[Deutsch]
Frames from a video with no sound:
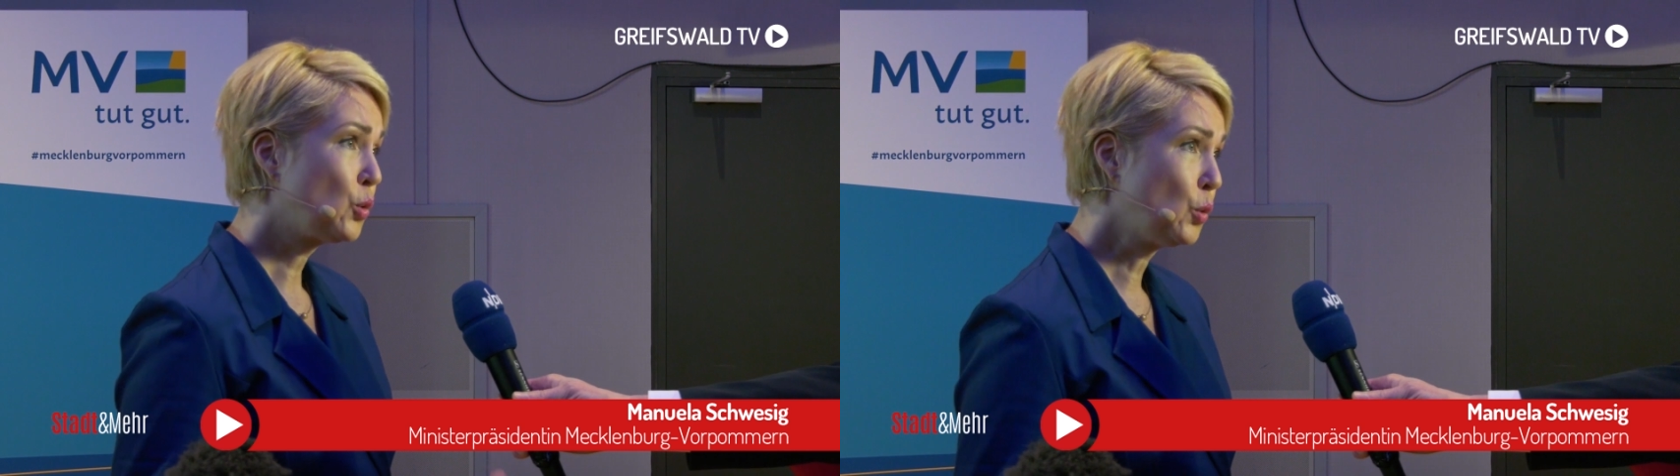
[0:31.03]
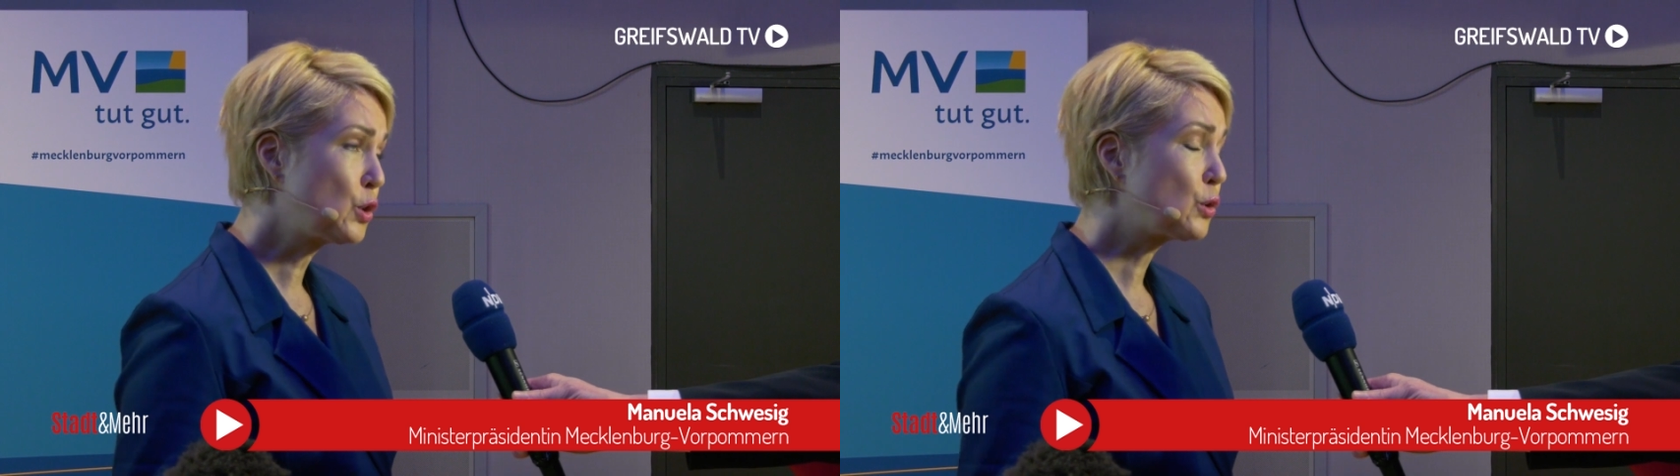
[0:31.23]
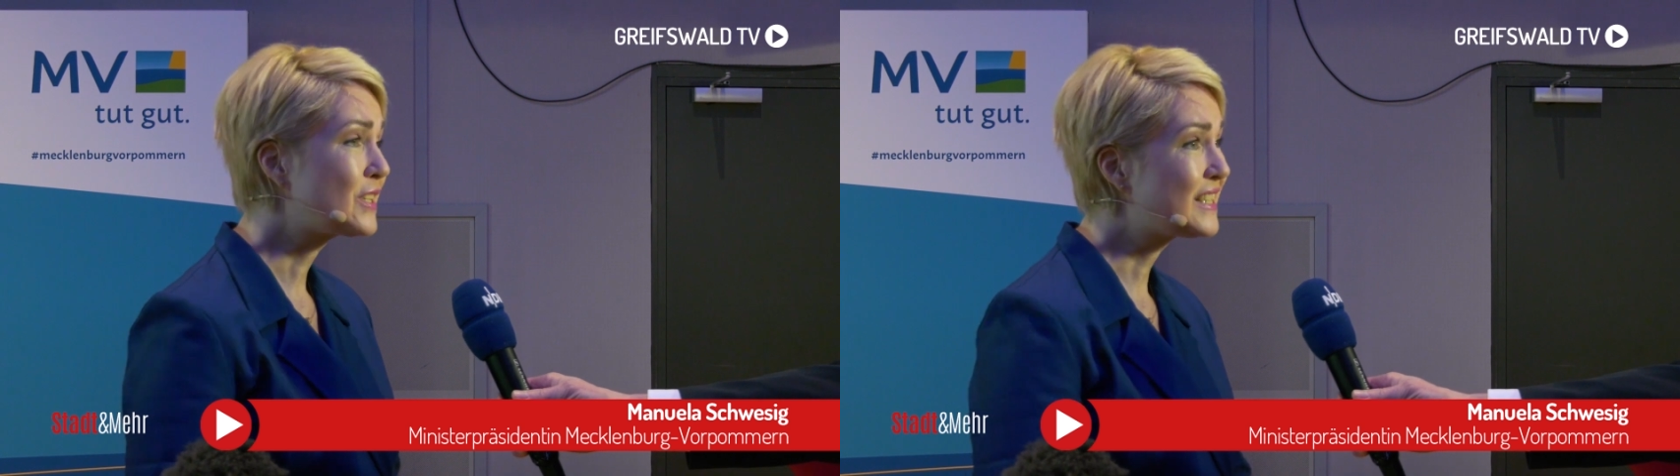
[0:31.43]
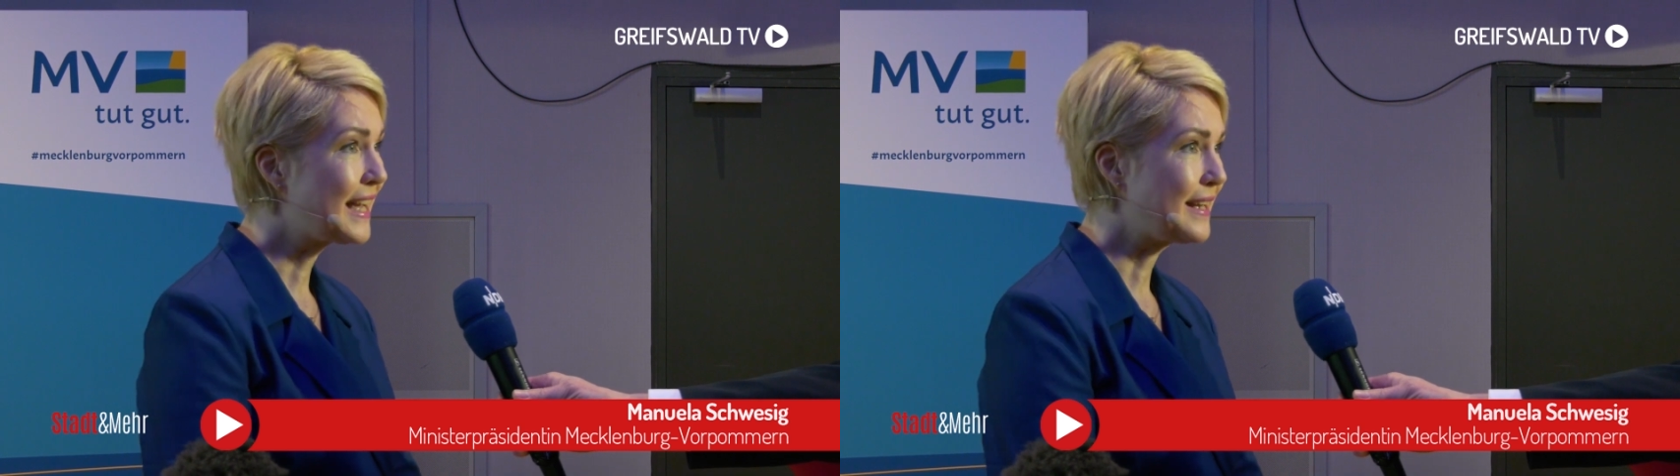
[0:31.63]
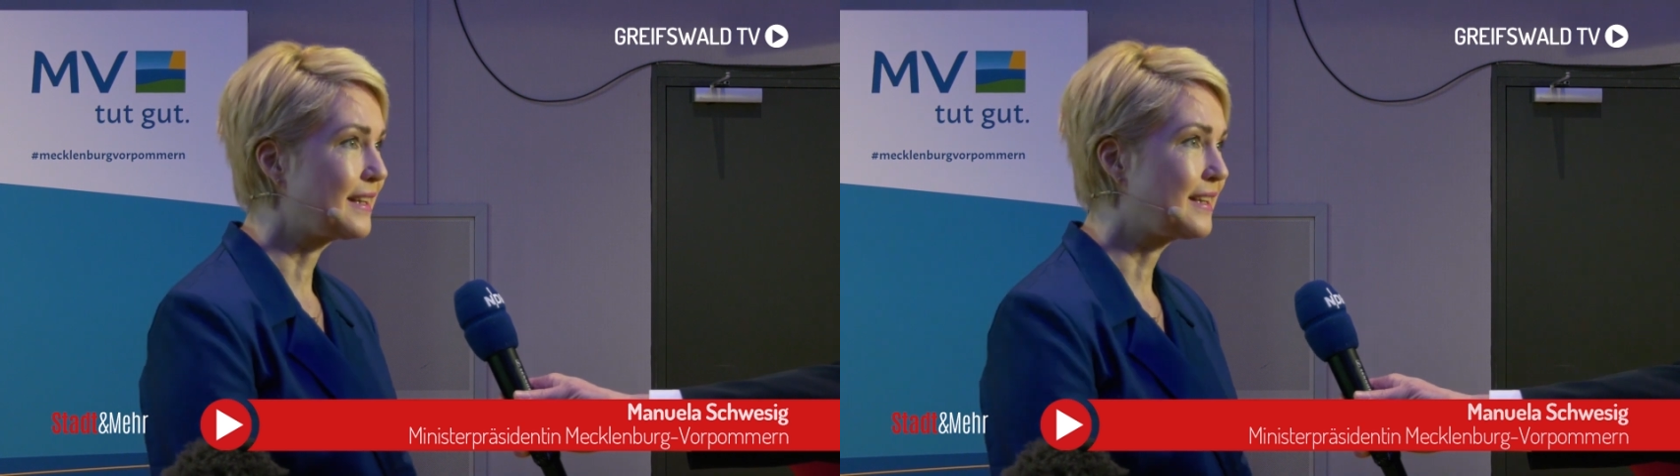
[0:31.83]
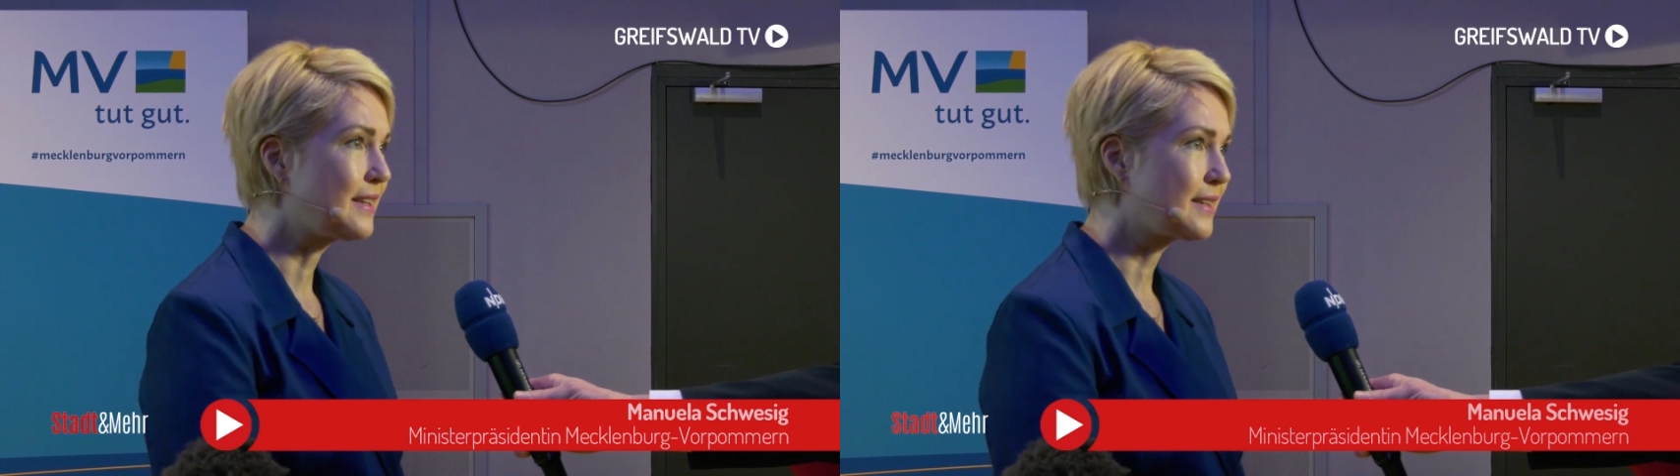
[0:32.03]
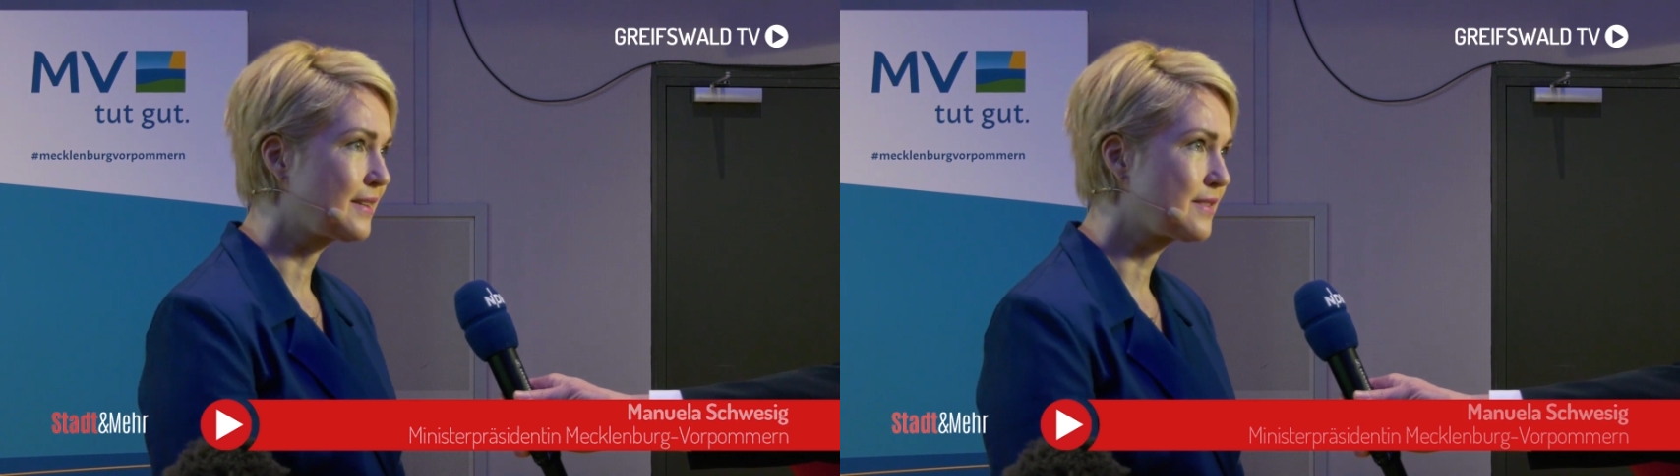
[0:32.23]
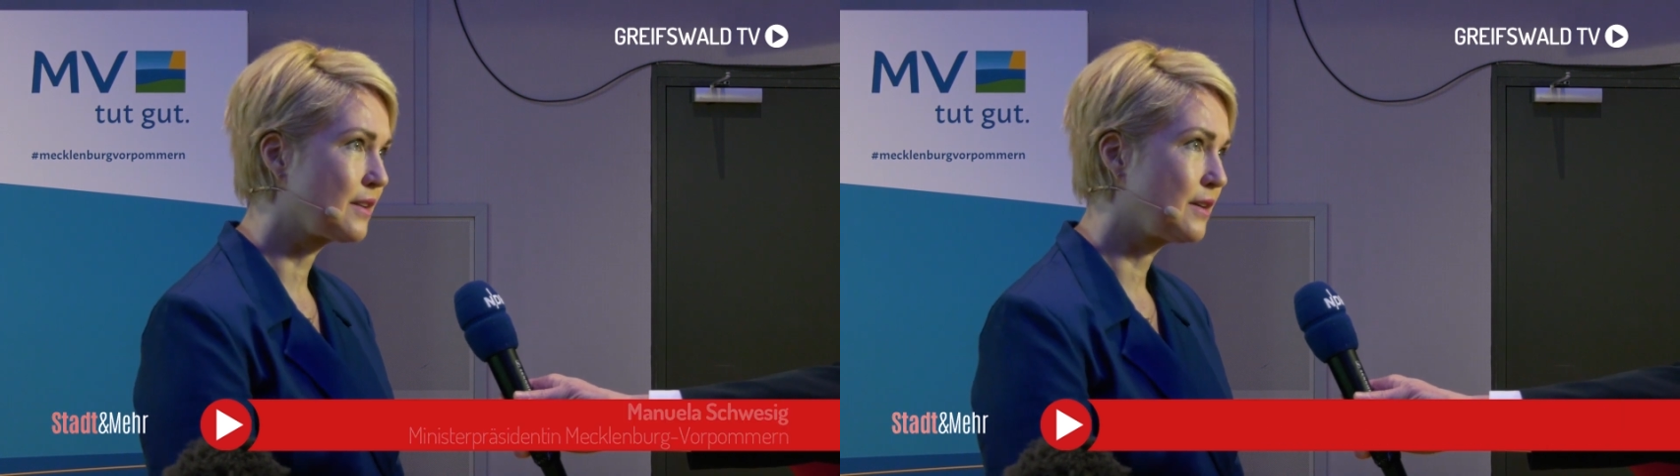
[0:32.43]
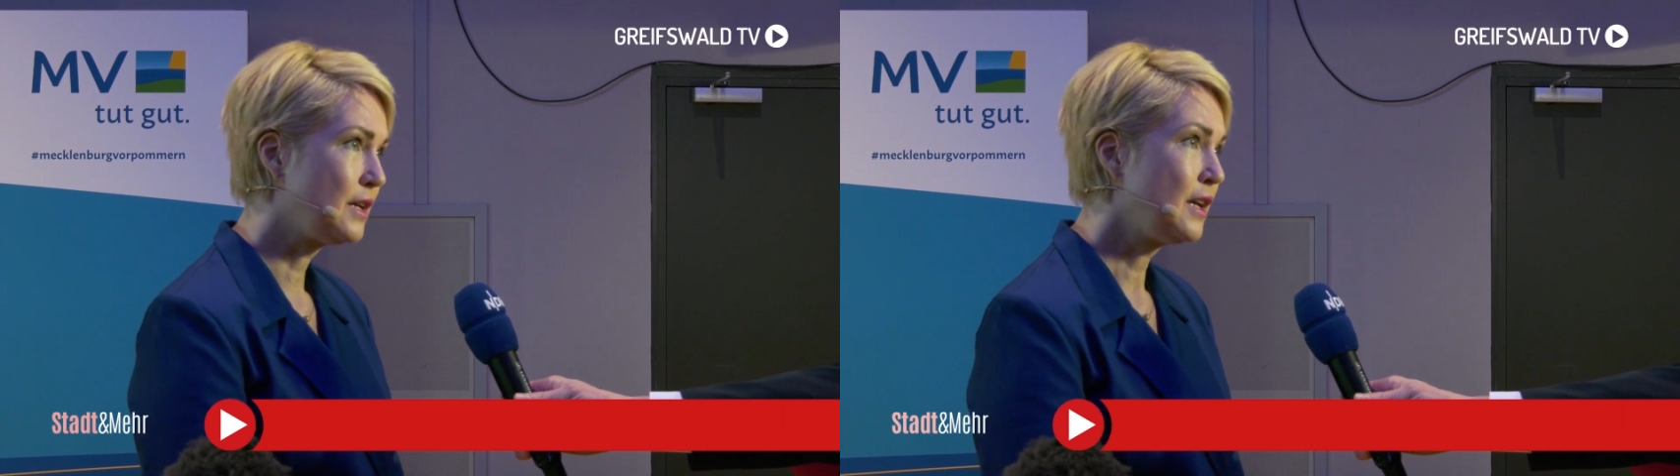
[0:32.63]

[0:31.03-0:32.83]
gut durch die Energiekrise